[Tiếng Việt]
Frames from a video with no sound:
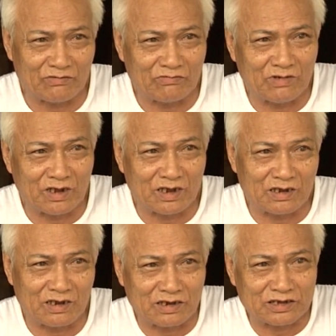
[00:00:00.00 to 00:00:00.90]
cũng
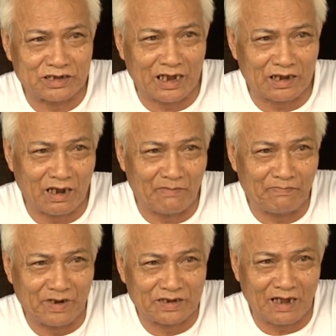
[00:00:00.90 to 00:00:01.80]
à, sang lấp
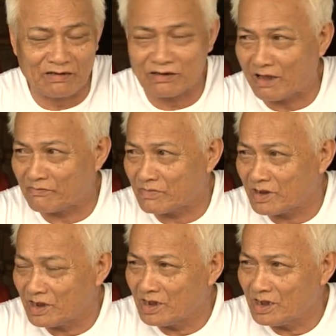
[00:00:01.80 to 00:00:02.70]
để tạo làm
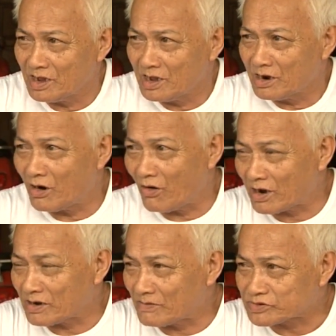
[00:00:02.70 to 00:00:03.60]

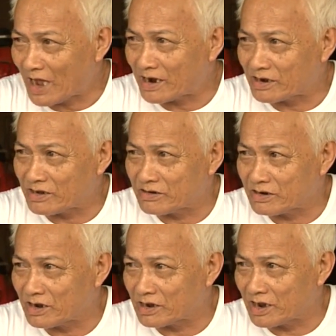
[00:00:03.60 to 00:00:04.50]
kho làm tàng
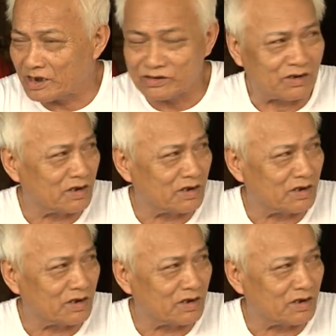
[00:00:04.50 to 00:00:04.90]
gần hết rồi.